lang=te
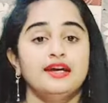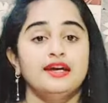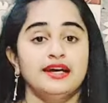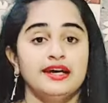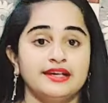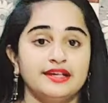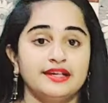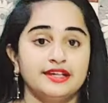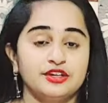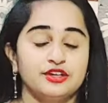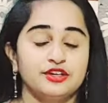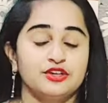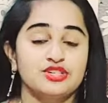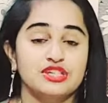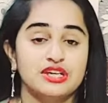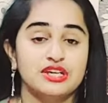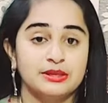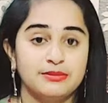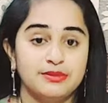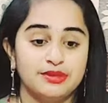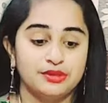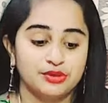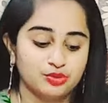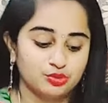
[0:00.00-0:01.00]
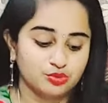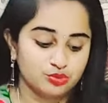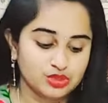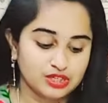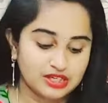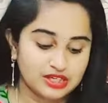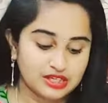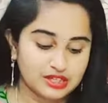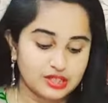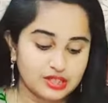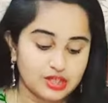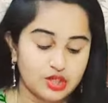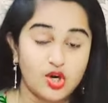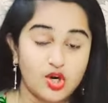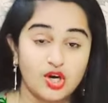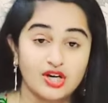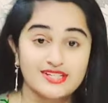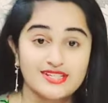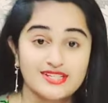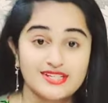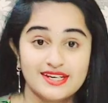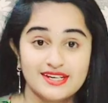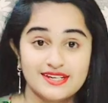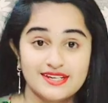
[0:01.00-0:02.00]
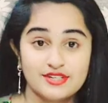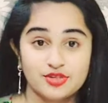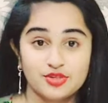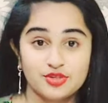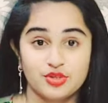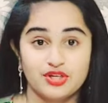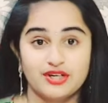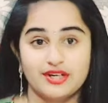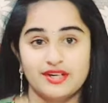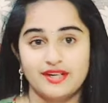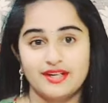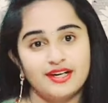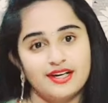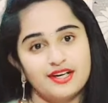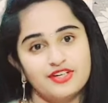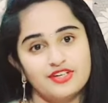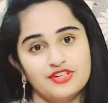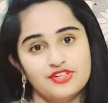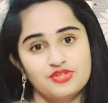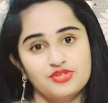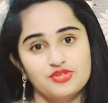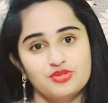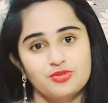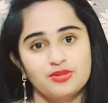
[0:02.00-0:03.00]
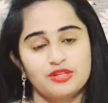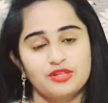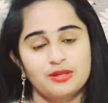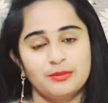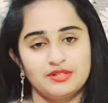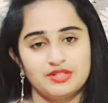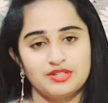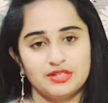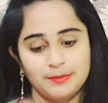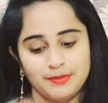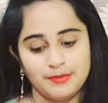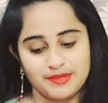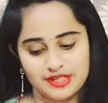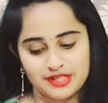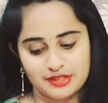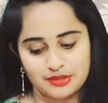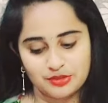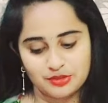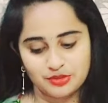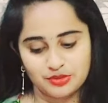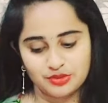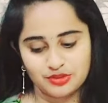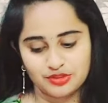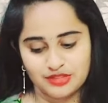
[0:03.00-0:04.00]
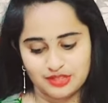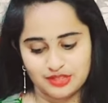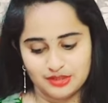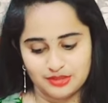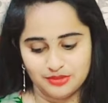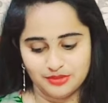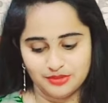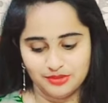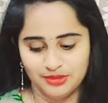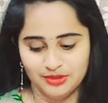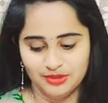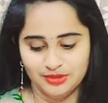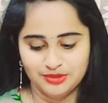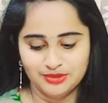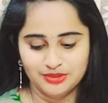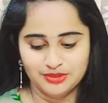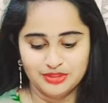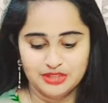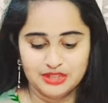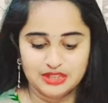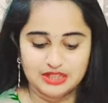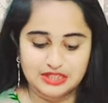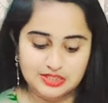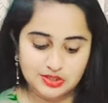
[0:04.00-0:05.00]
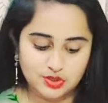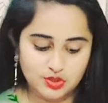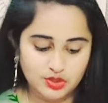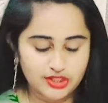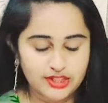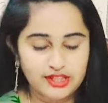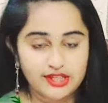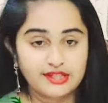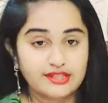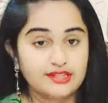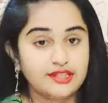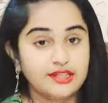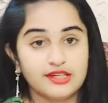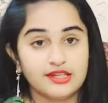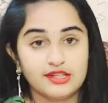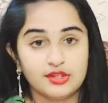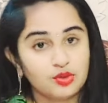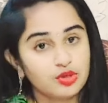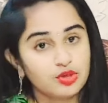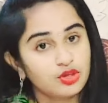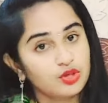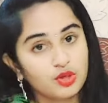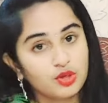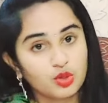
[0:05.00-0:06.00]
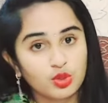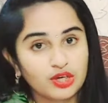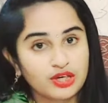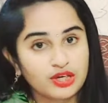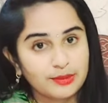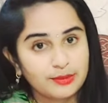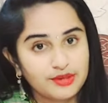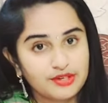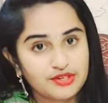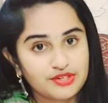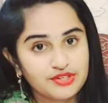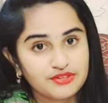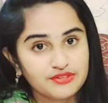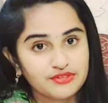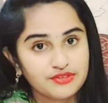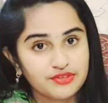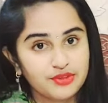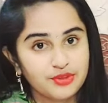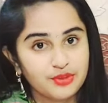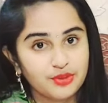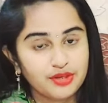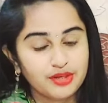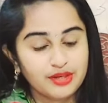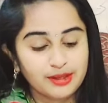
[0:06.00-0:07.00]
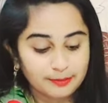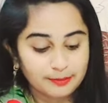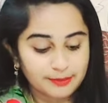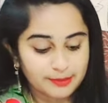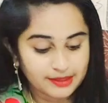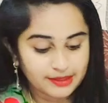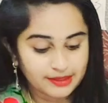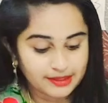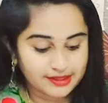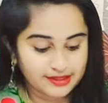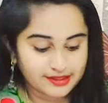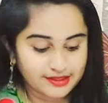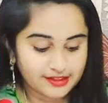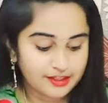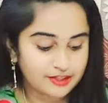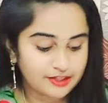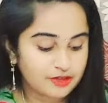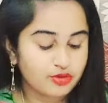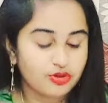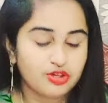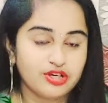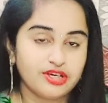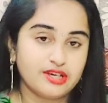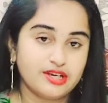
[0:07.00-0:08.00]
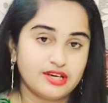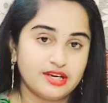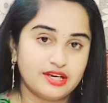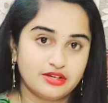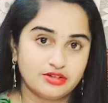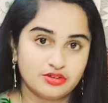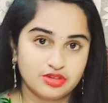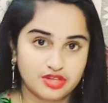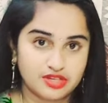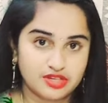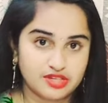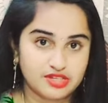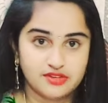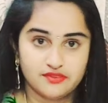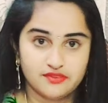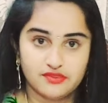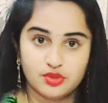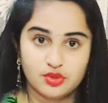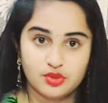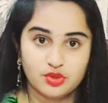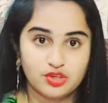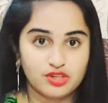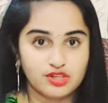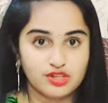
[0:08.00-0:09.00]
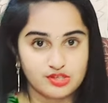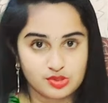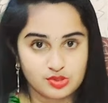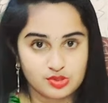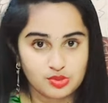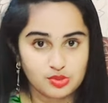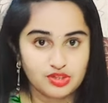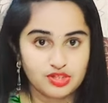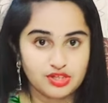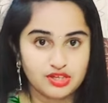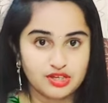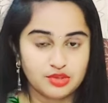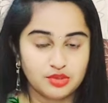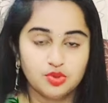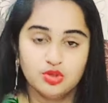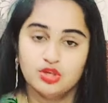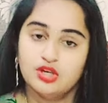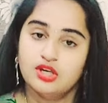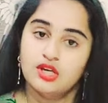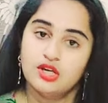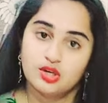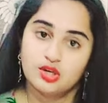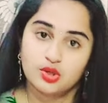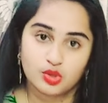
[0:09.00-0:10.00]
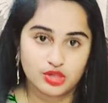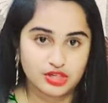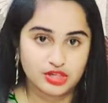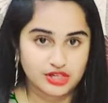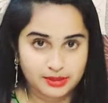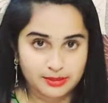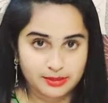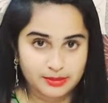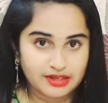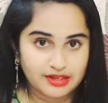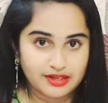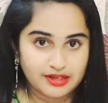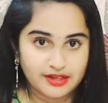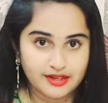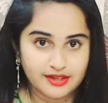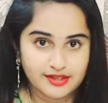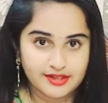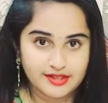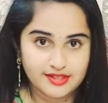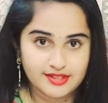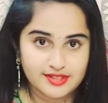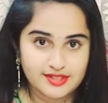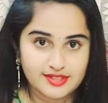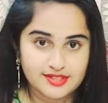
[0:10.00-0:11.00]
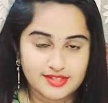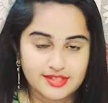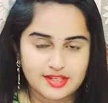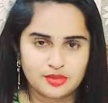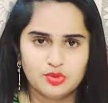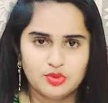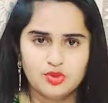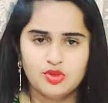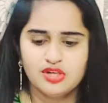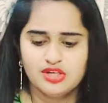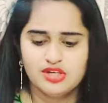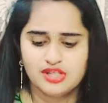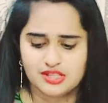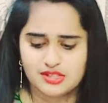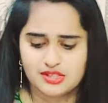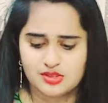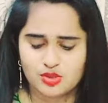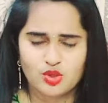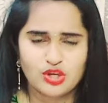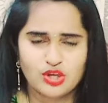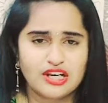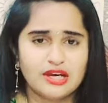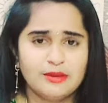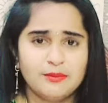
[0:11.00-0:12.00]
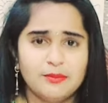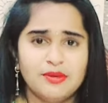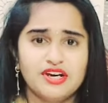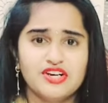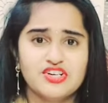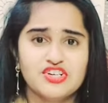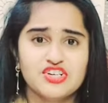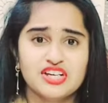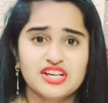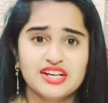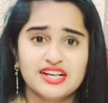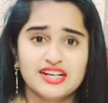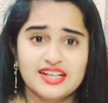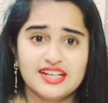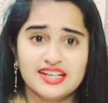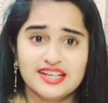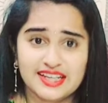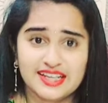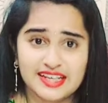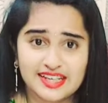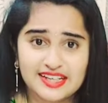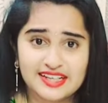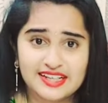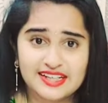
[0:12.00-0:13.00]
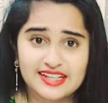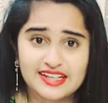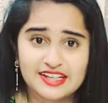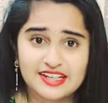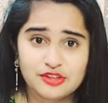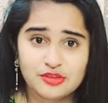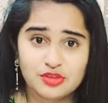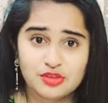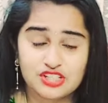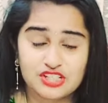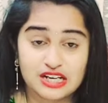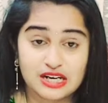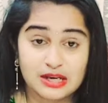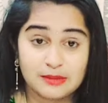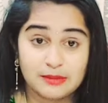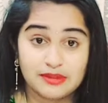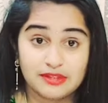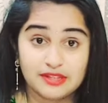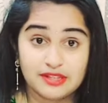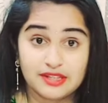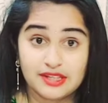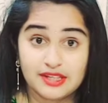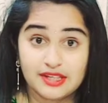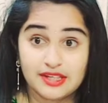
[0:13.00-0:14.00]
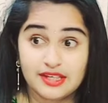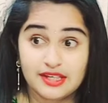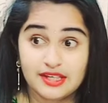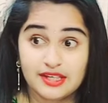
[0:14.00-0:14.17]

అండ్ ఈరోజు నేను మీకు నా ఆక్సిడైజ్ జ్యువెలరీ కలెక్షన్ చూపిద్దామని చెప్పేసి అనుకుంటున్నాను సో ఇది అయితే ఇది కూడా ఒక కొలాబరేషన్ వీడియోనే బట్ దీంట్లో నేను నాకు నచ్చినవి కొన్ని తీసుకుంటున్నాను కొన్ని నేను మళ్ళీ రిటర్న్ చేసేస్తాను సో కొలాబరేషన్ అంటే ఏంటి అనేది కూడా చాలామందికి